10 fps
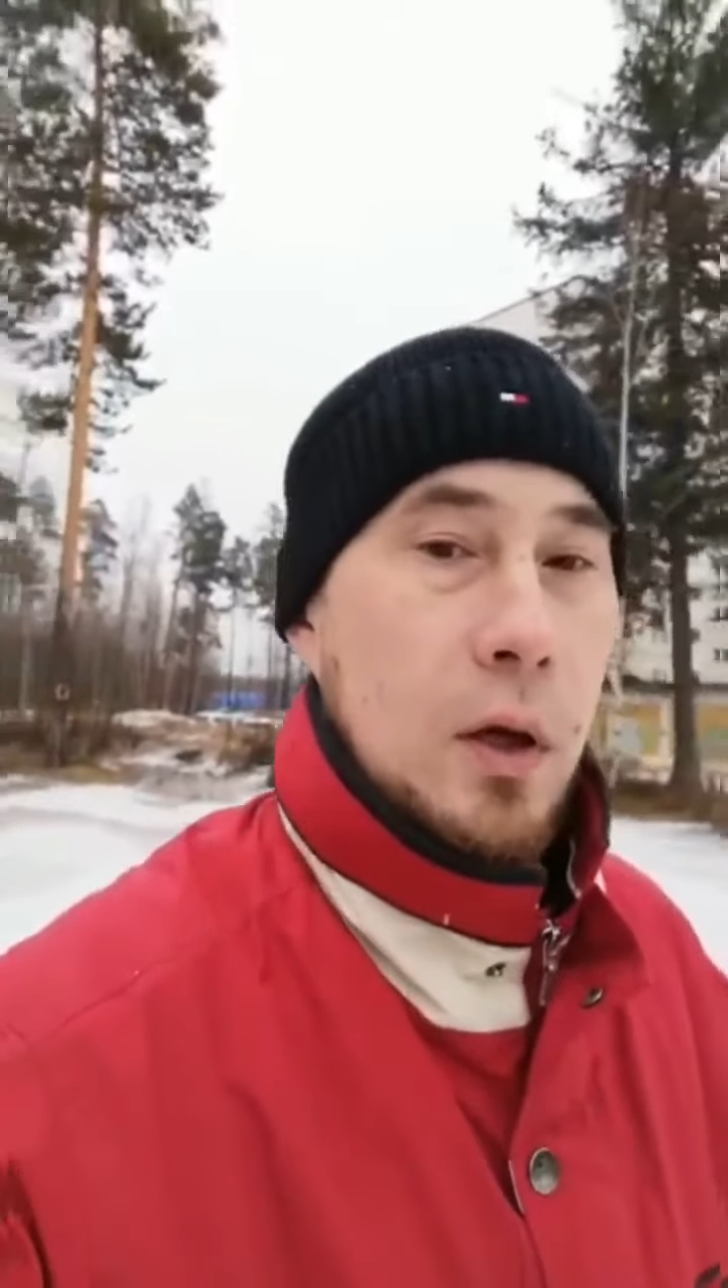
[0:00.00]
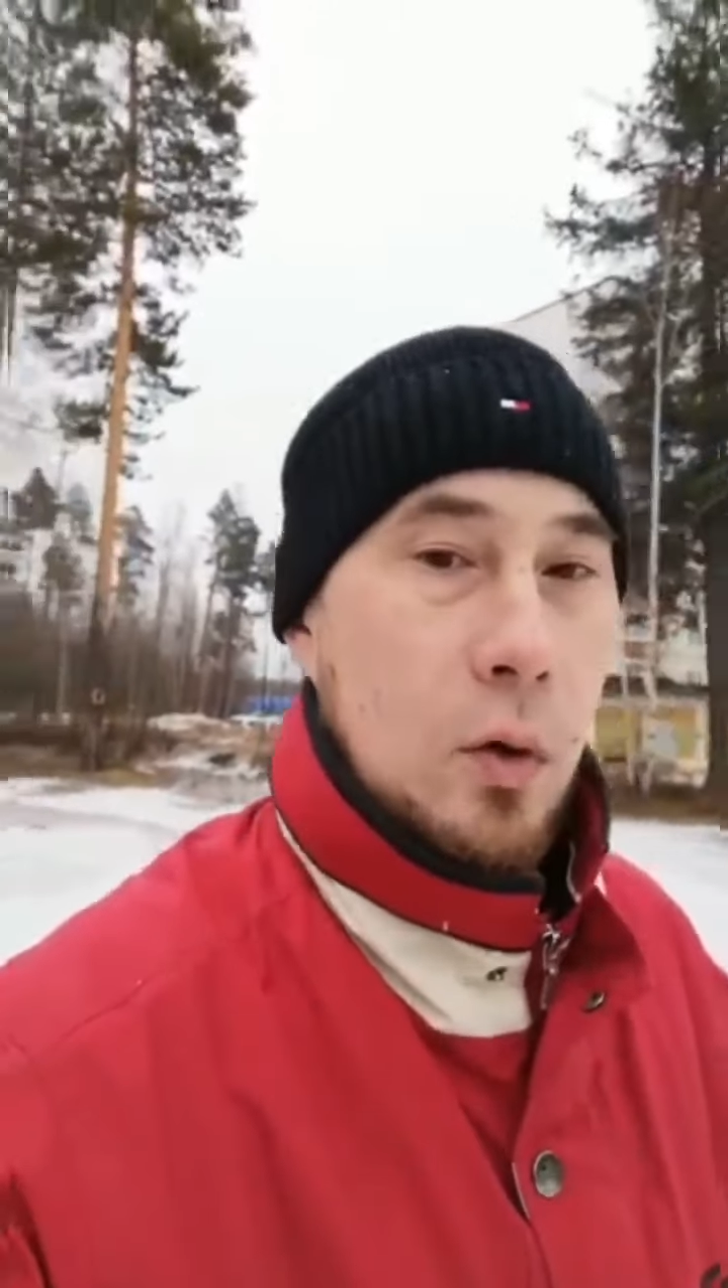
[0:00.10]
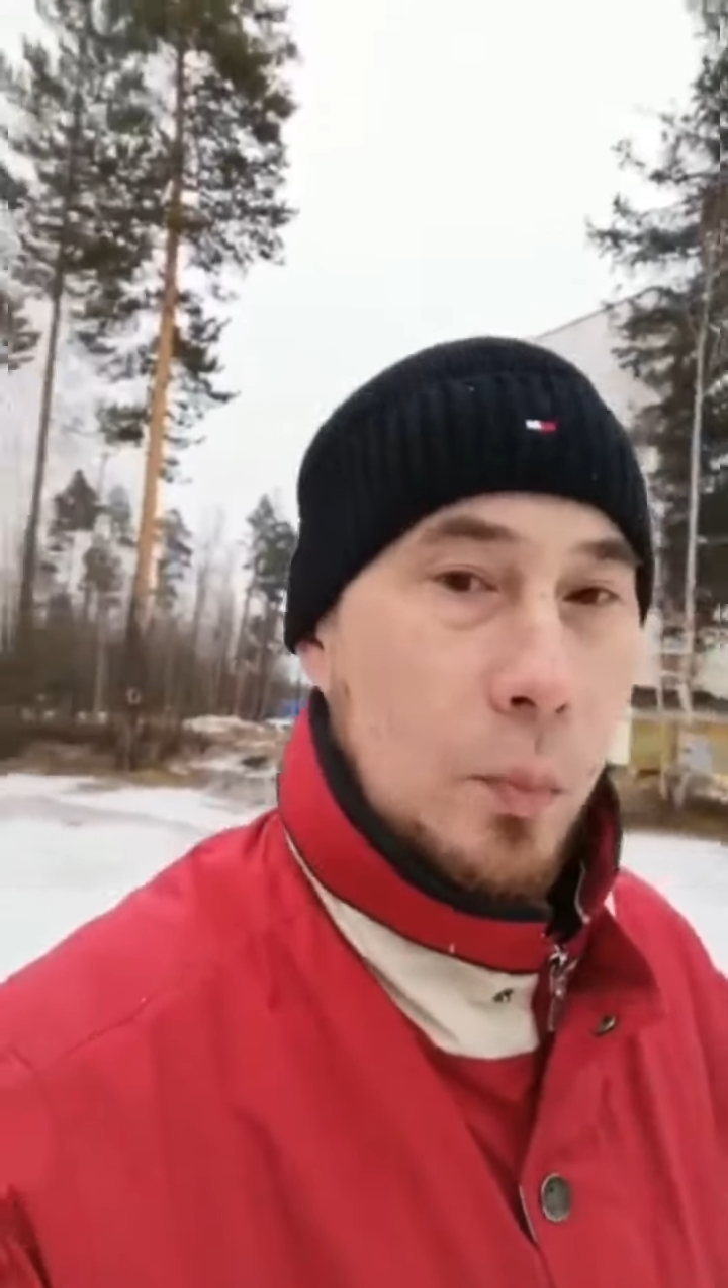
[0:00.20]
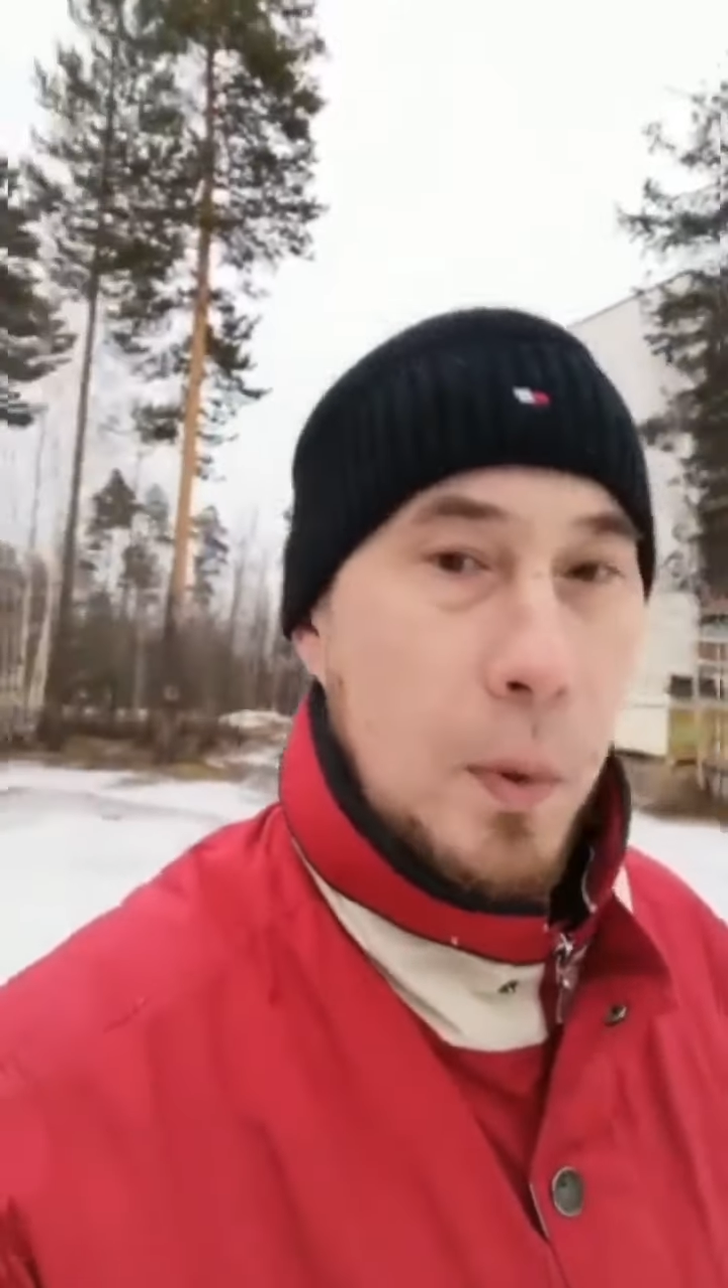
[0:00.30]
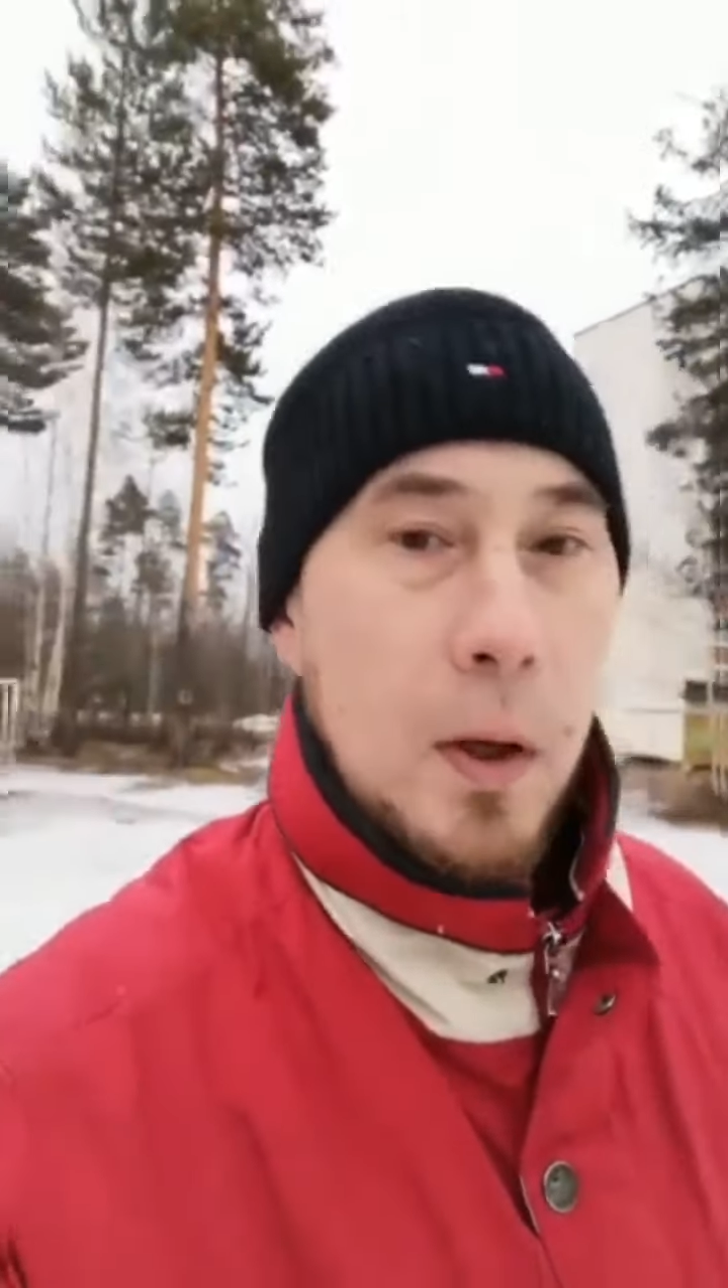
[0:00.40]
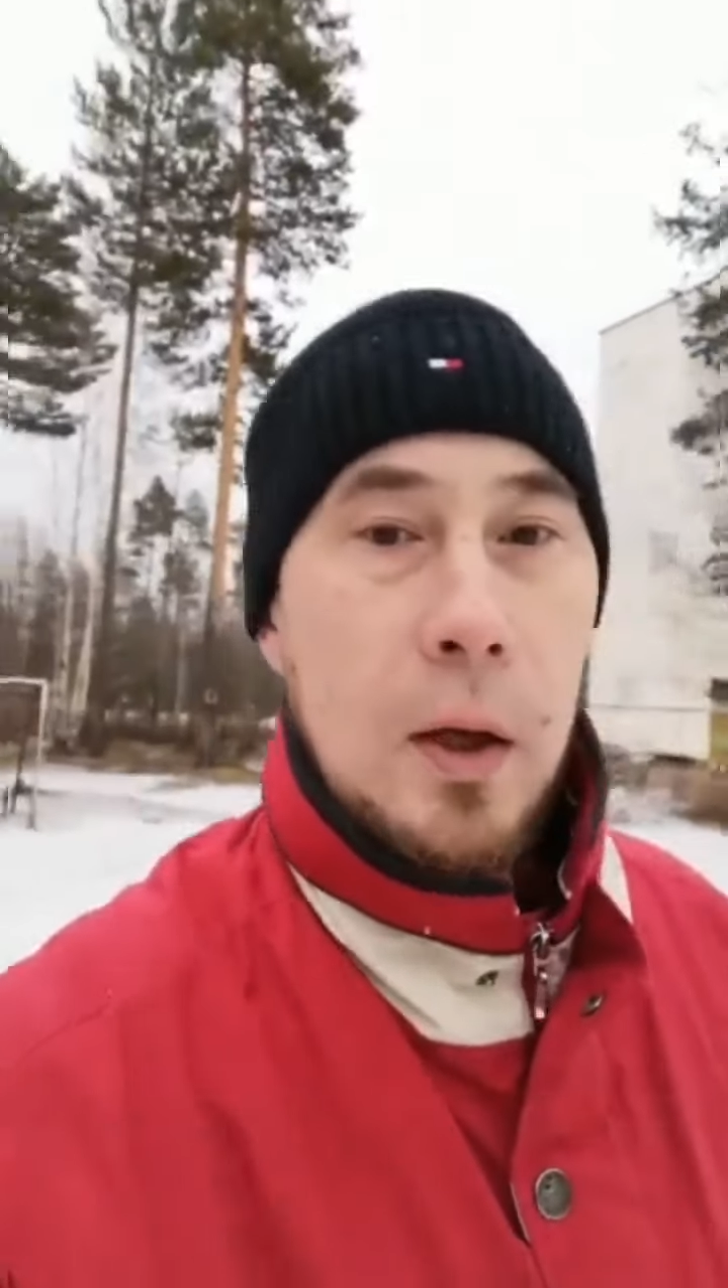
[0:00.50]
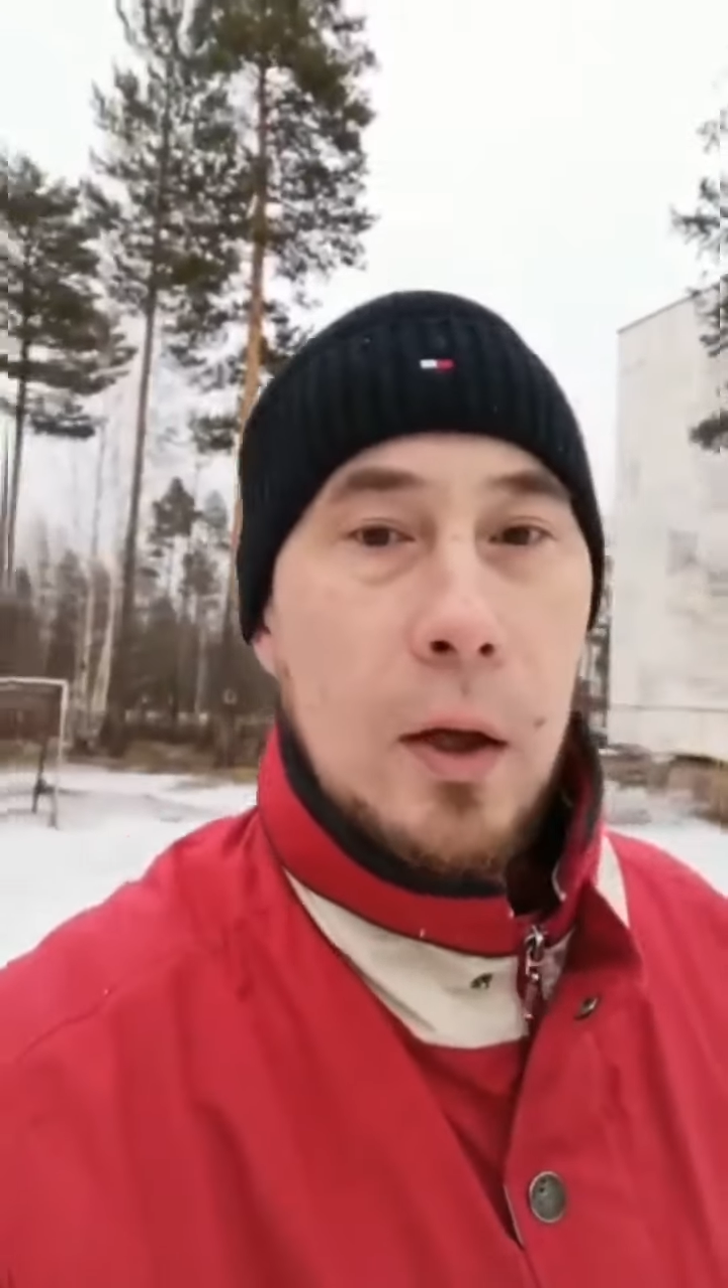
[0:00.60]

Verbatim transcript: группа,